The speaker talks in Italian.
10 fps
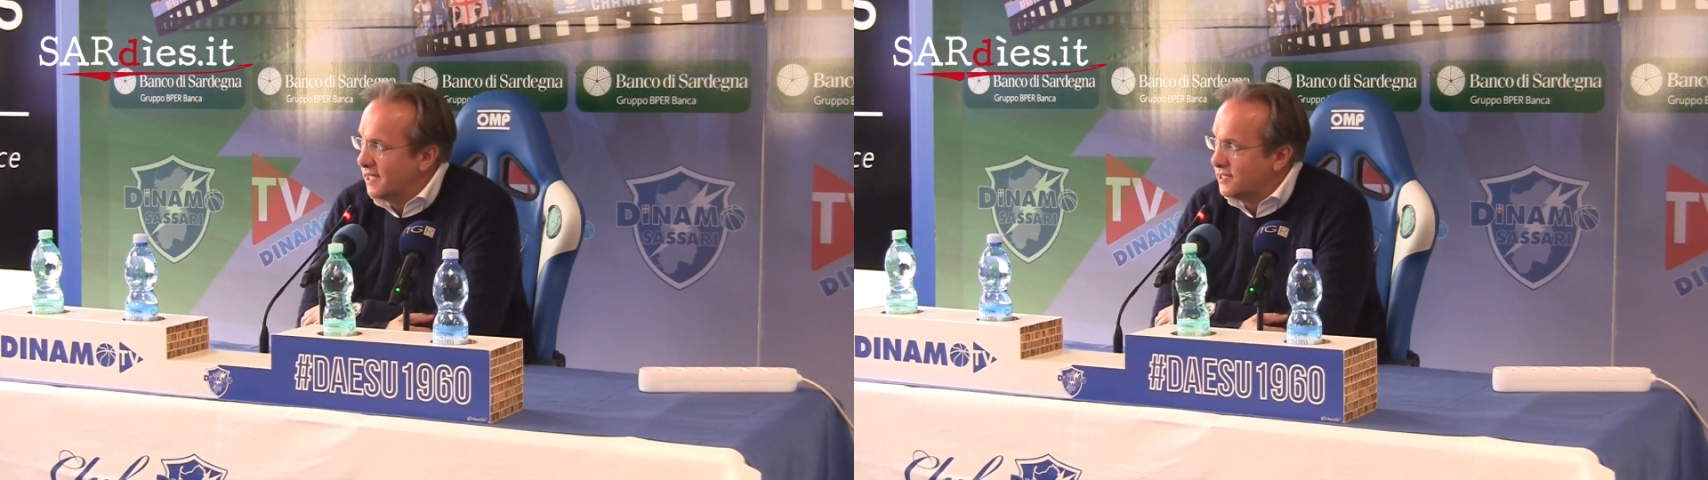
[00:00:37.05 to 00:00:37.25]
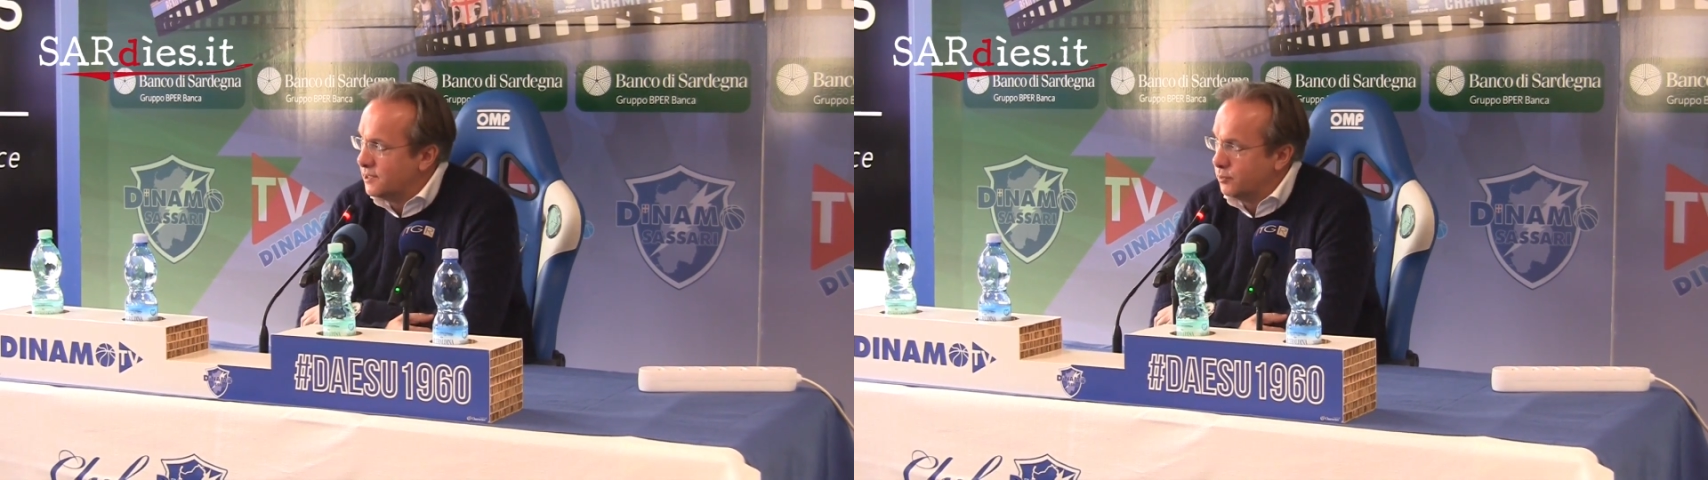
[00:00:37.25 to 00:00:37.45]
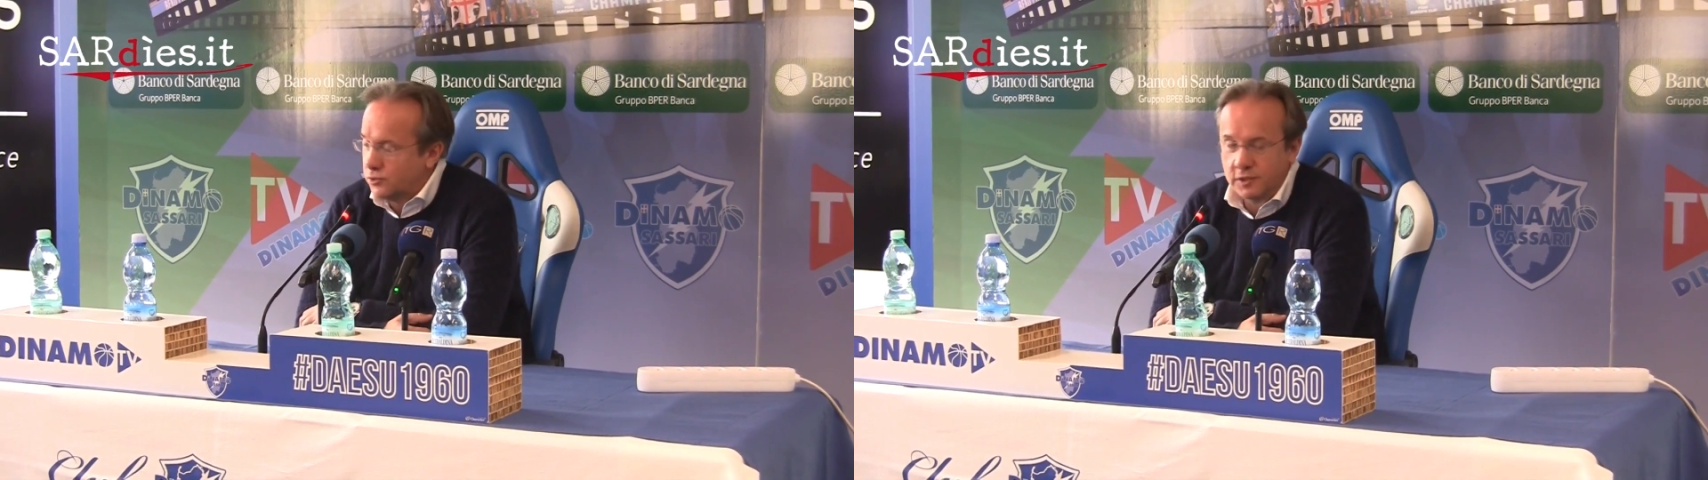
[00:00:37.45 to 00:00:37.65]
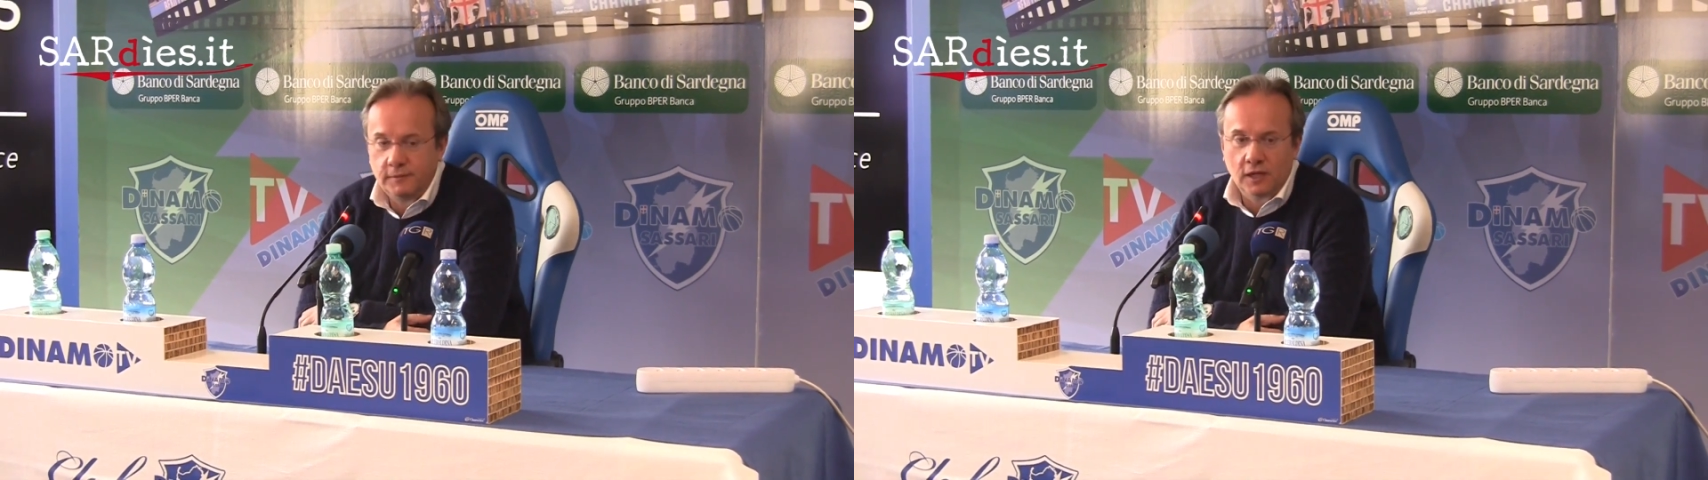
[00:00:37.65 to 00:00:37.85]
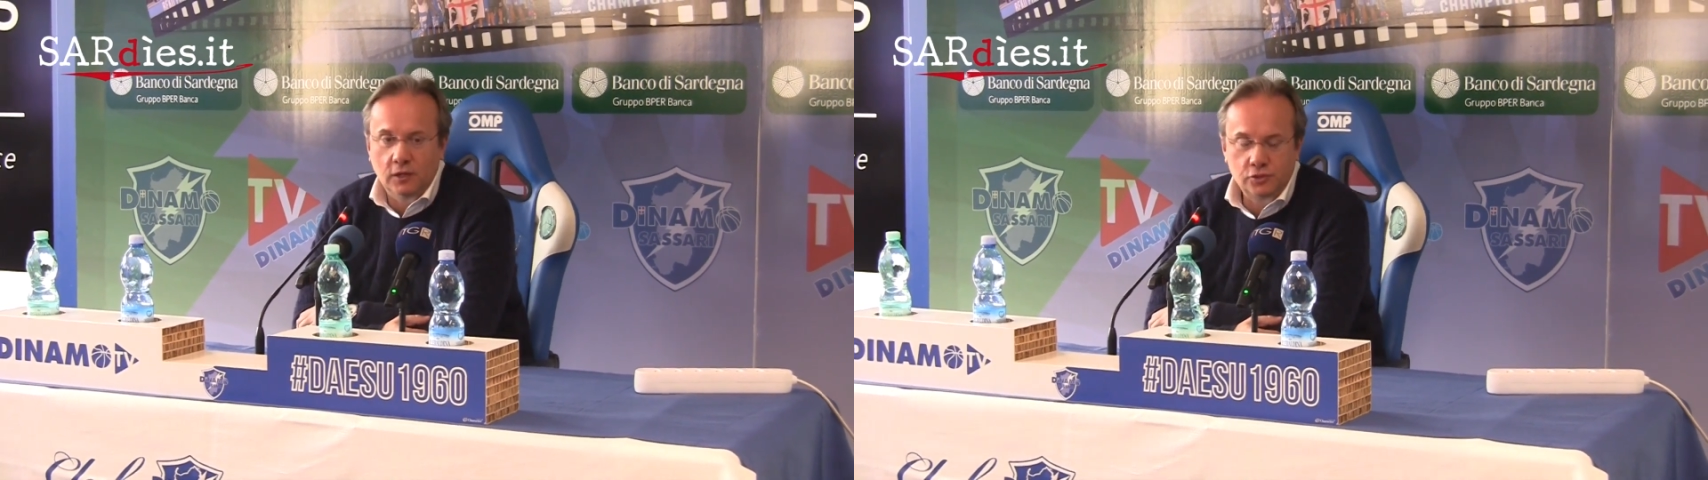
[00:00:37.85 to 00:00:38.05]
a,
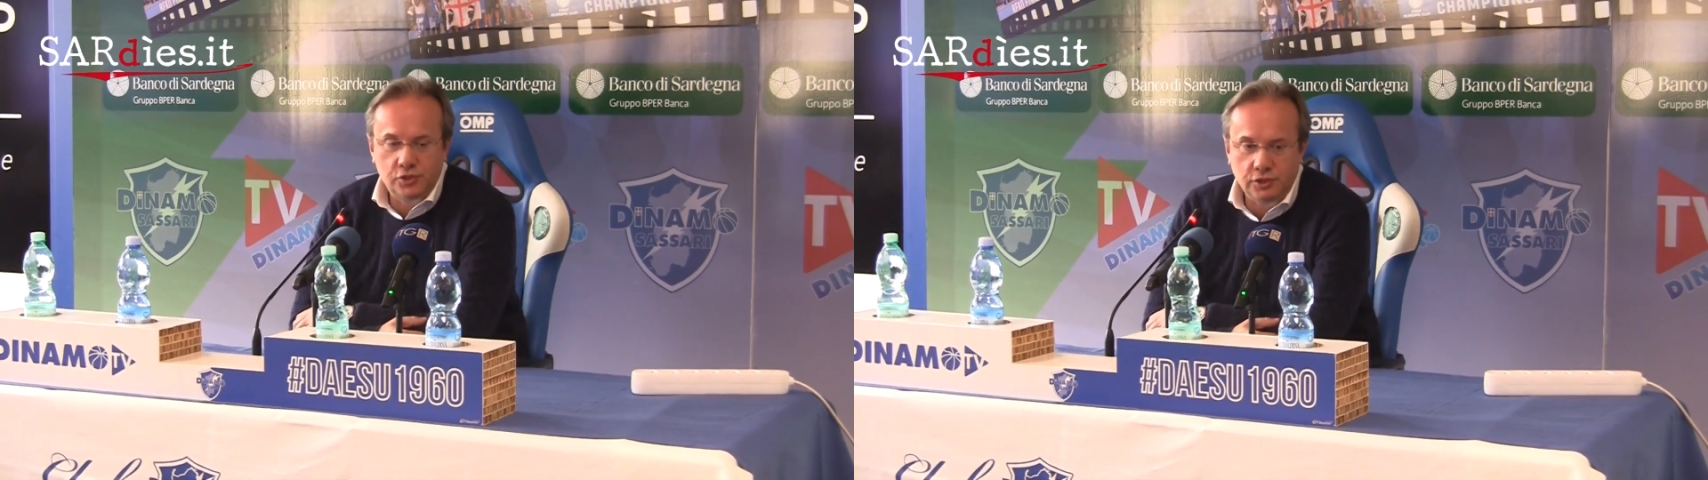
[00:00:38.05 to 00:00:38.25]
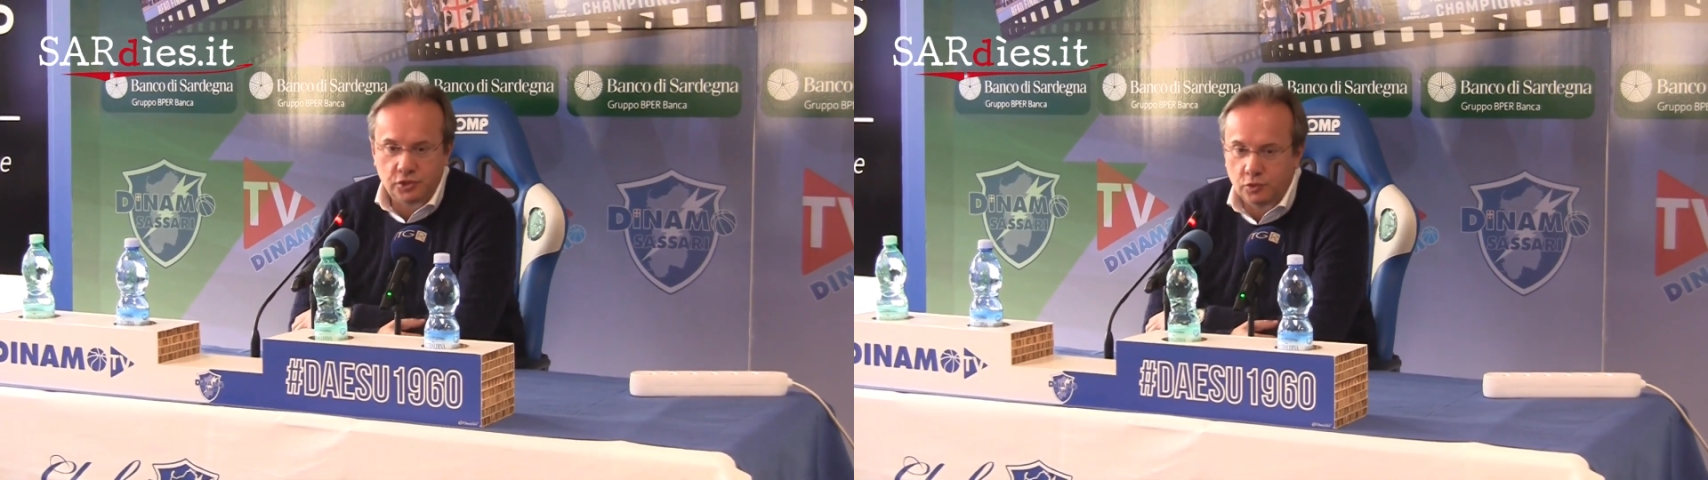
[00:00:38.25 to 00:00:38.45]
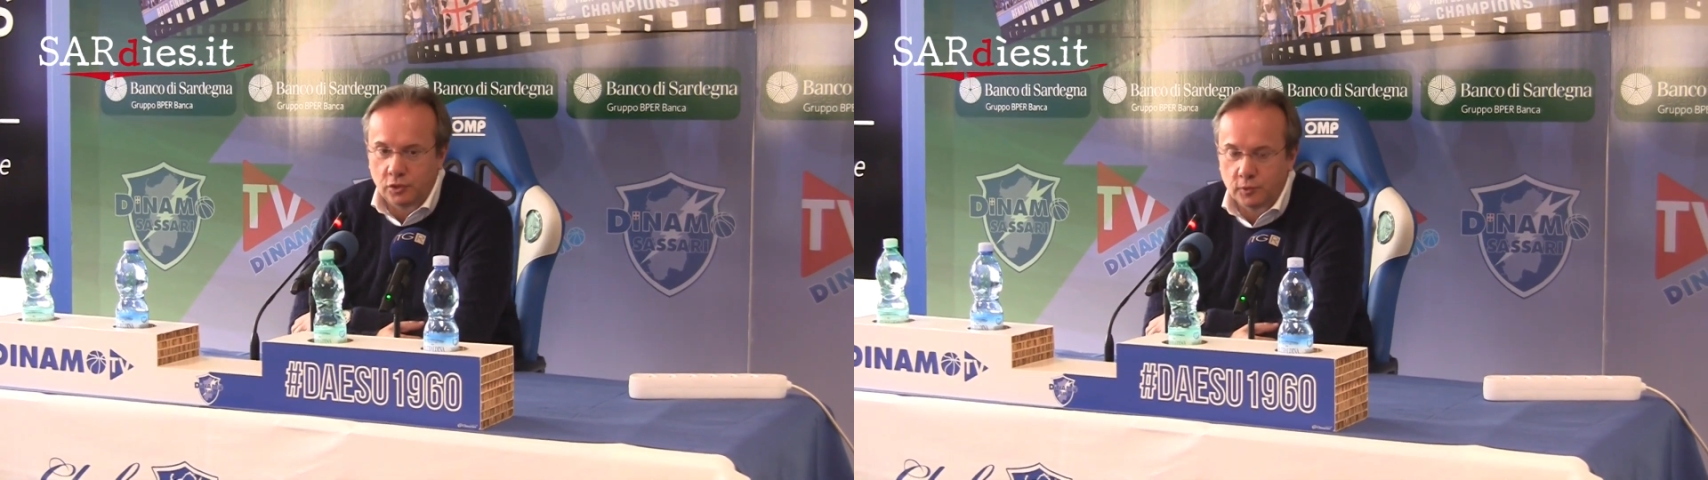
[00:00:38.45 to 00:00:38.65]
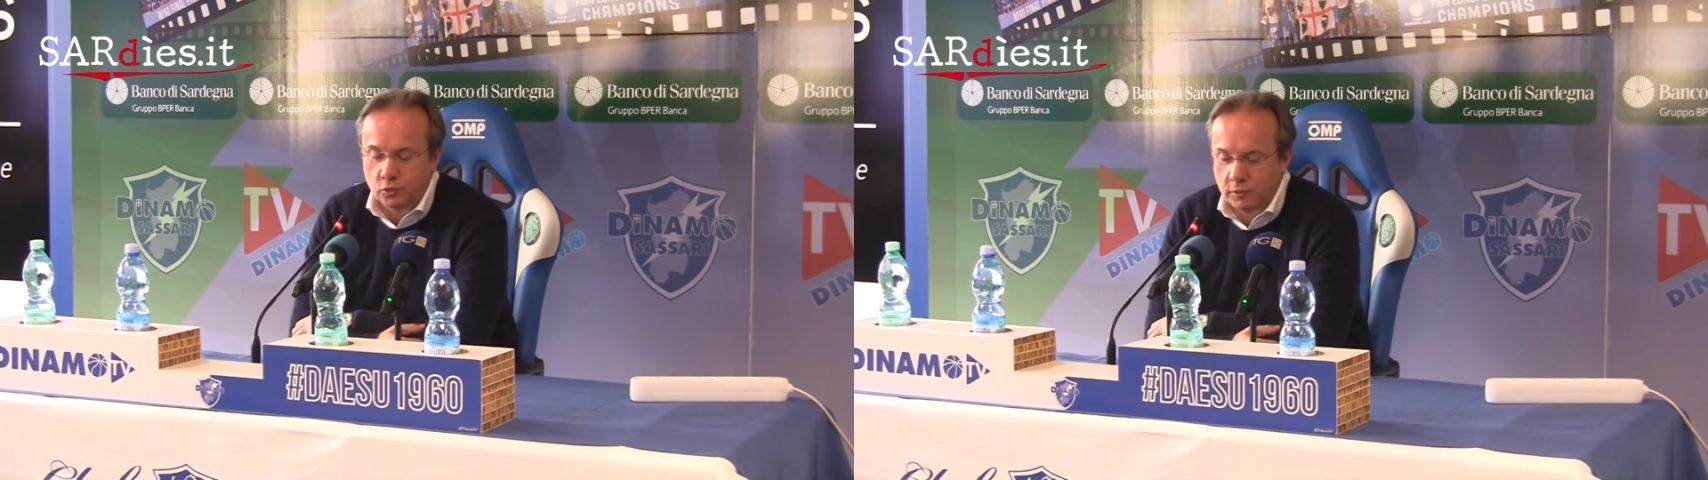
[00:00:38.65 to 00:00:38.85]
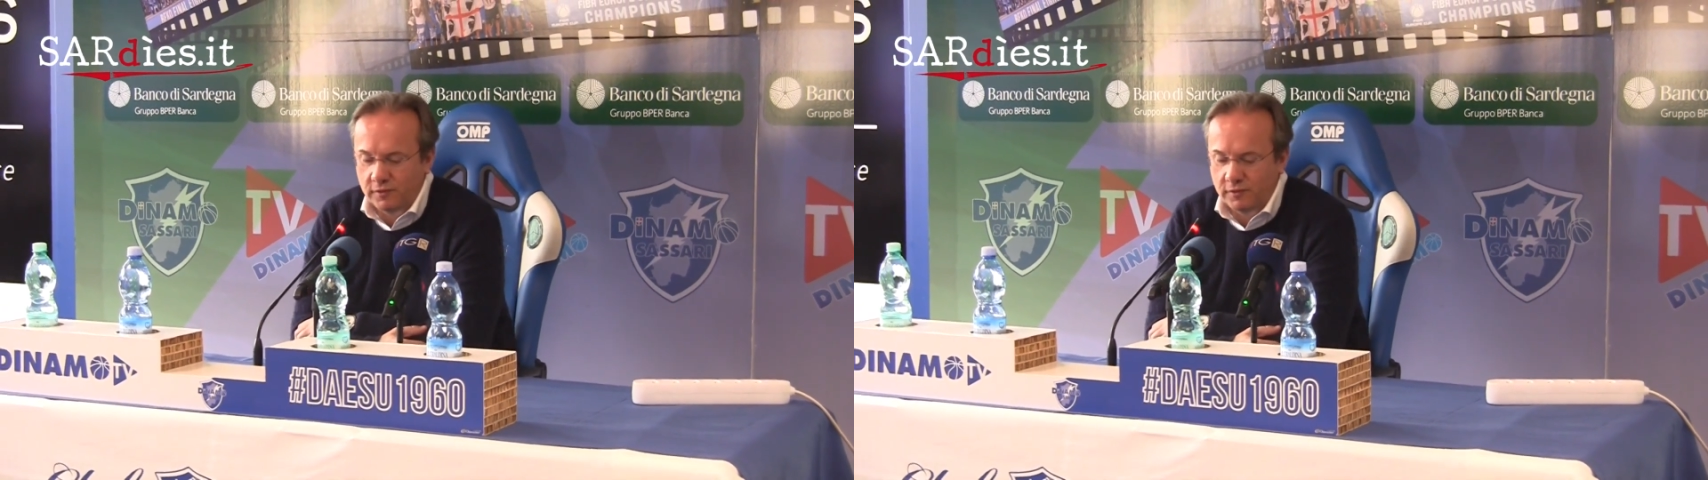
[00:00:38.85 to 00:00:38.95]
diciamo, a un nuovo equilibrio.